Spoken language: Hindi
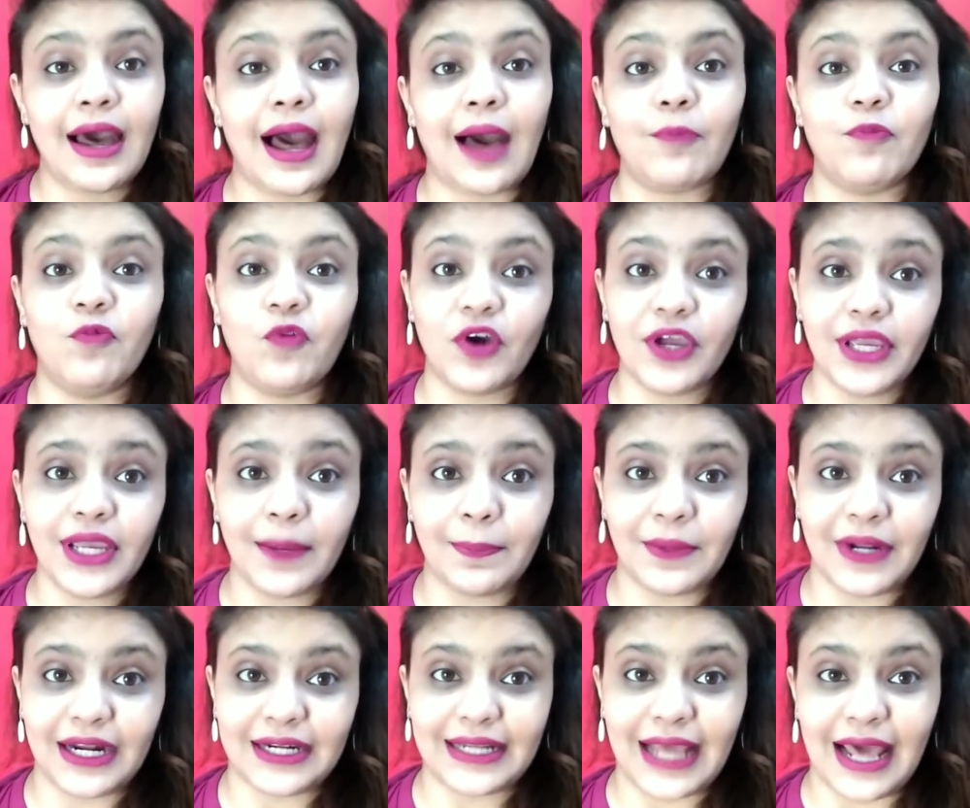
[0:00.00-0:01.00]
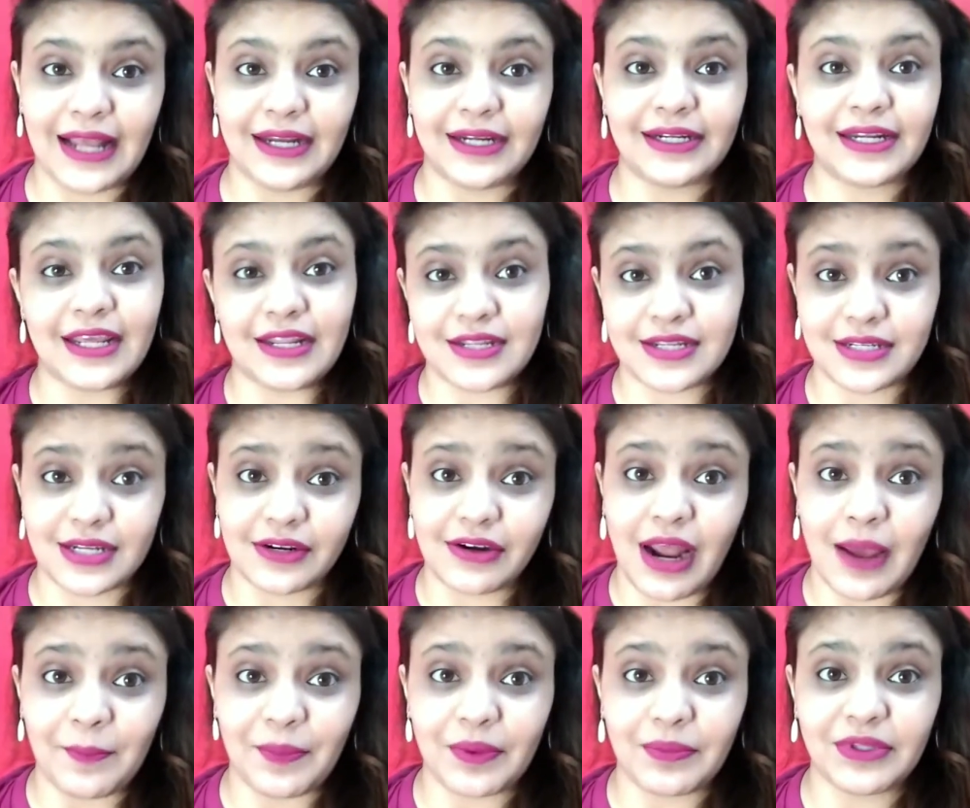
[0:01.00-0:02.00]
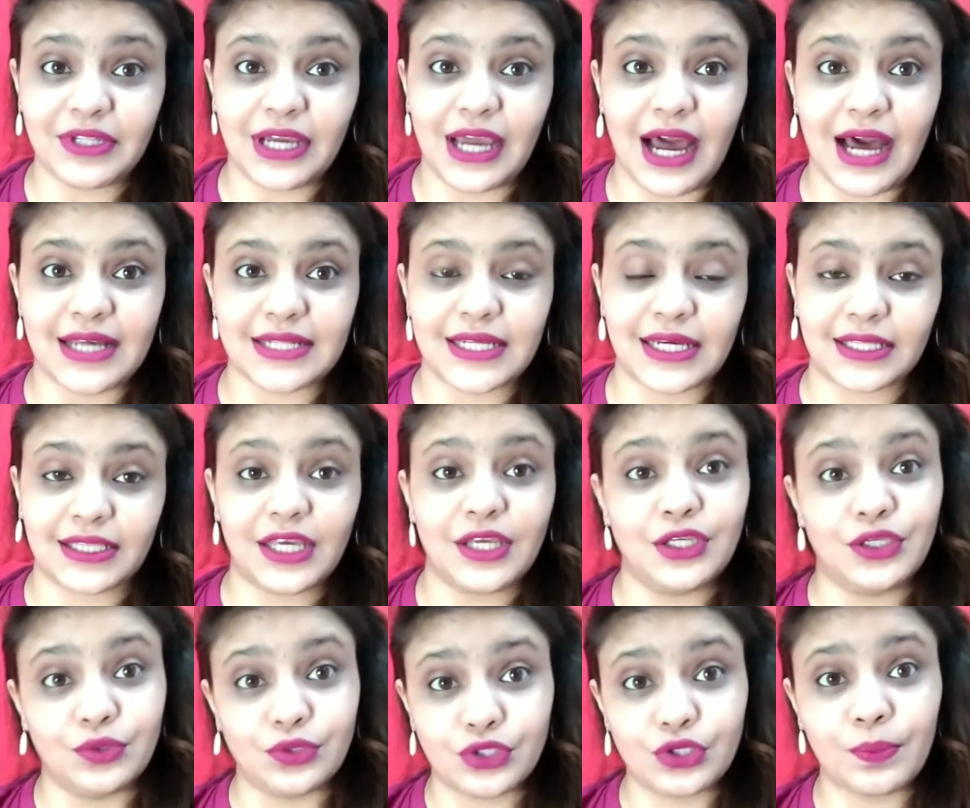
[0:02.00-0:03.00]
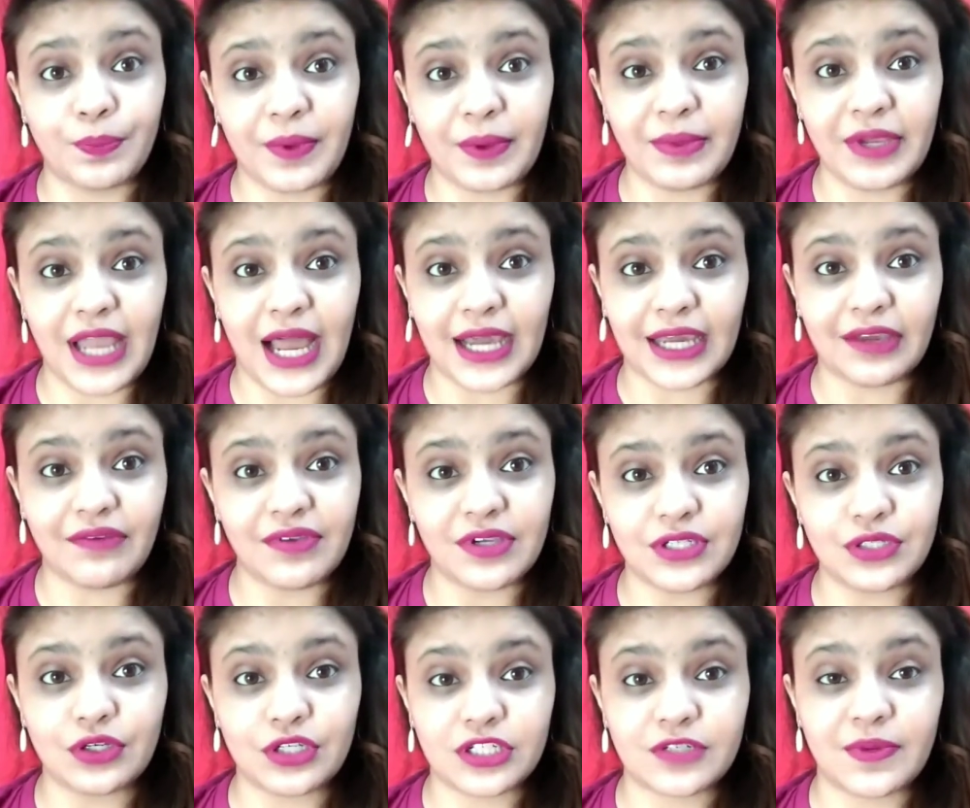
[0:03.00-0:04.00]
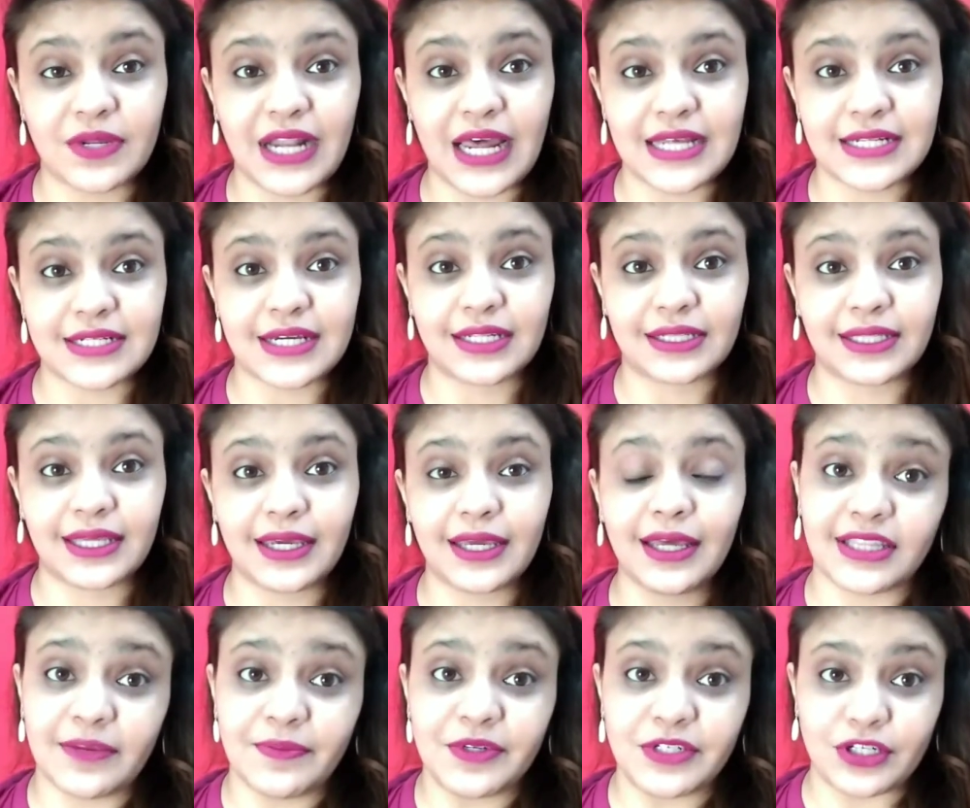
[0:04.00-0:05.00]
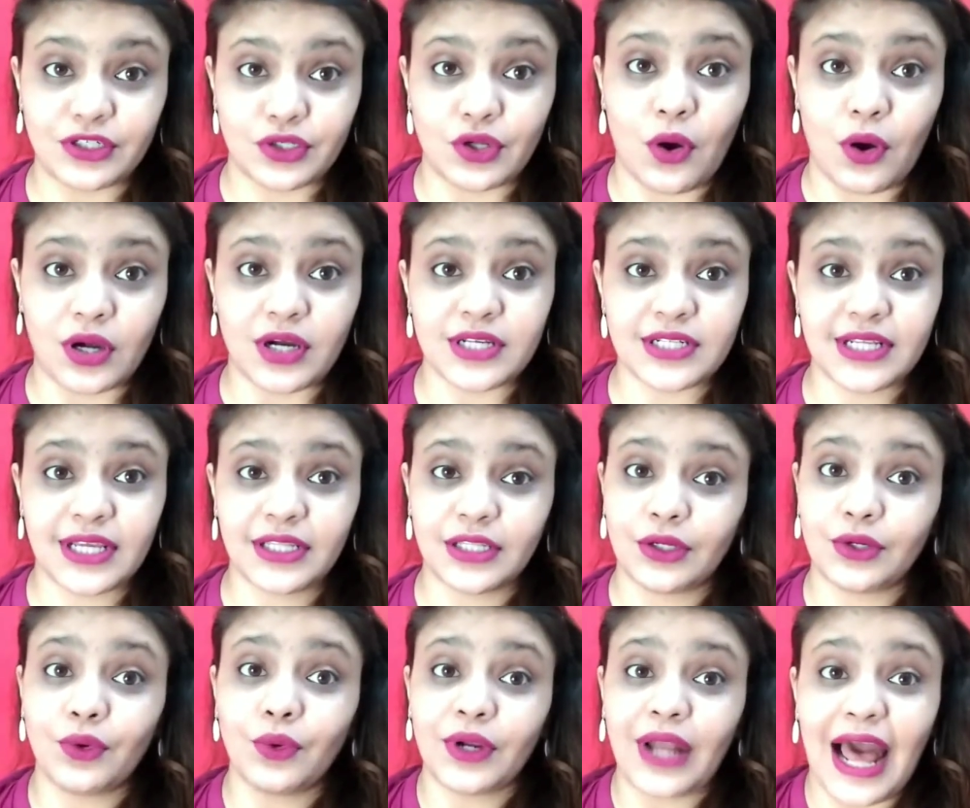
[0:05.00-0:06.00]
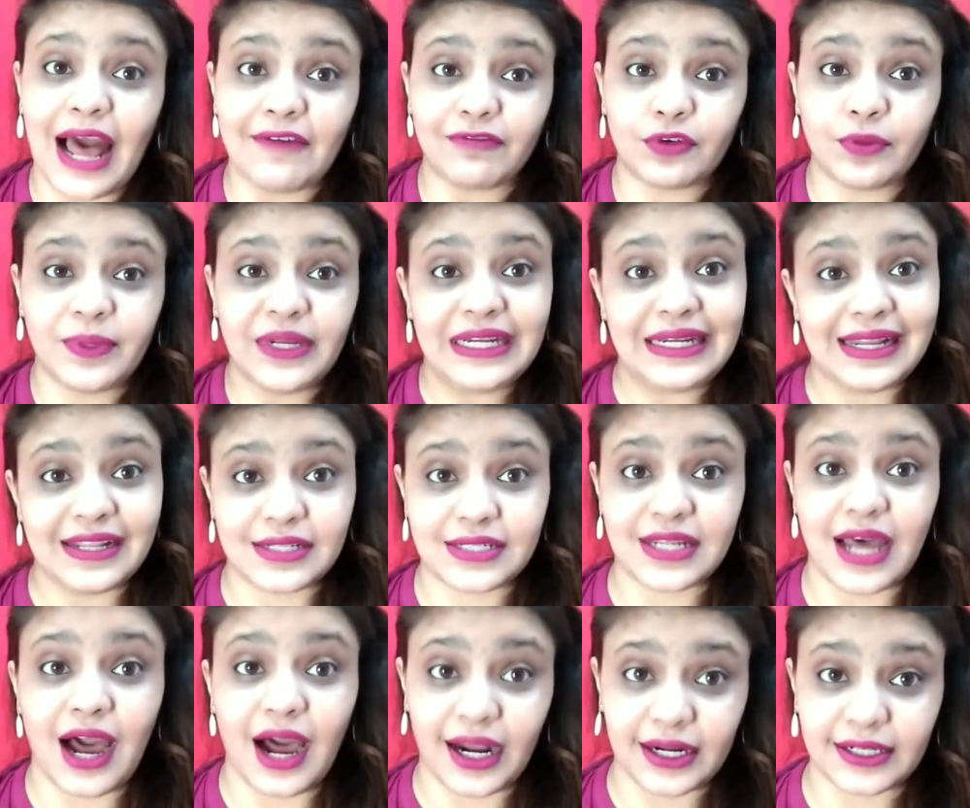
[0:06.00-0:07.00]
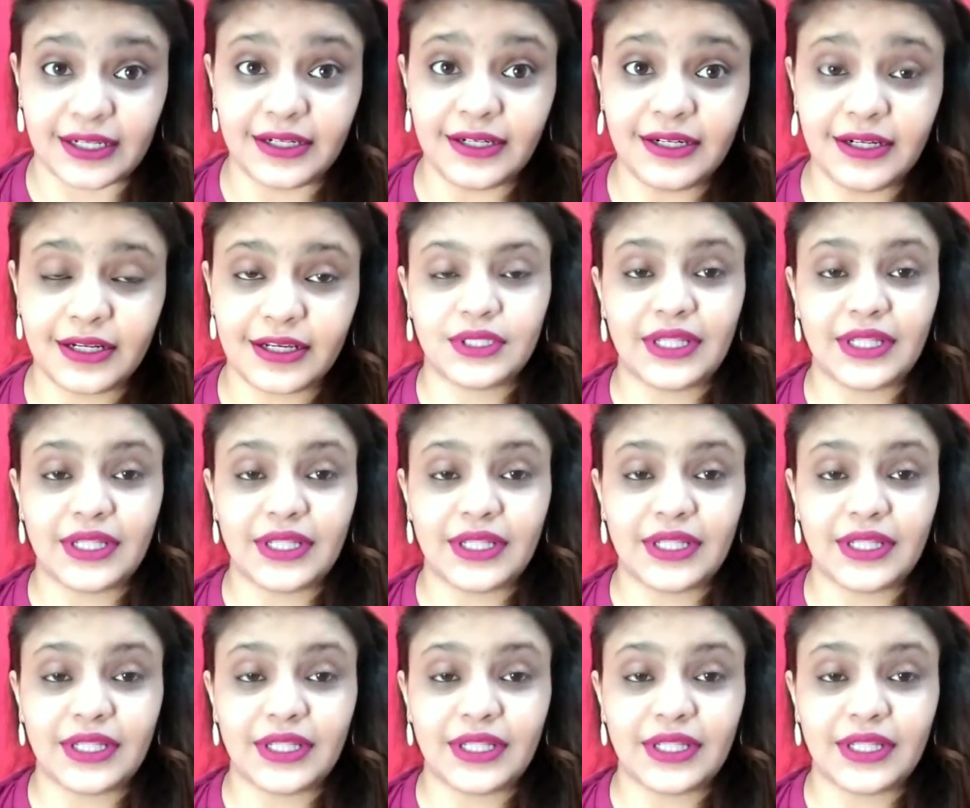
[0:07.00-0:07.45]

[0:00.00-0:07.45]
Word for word: आप वही अपना टैलेंट इंस्टाग्राम पे भी दिखा सकते हैं यूट्यूब पे भी आके वीडियोज बना सकते हैं मे बी टिकटॉकर्स है दे डोंट हैव टू बी दिस हार्टेंड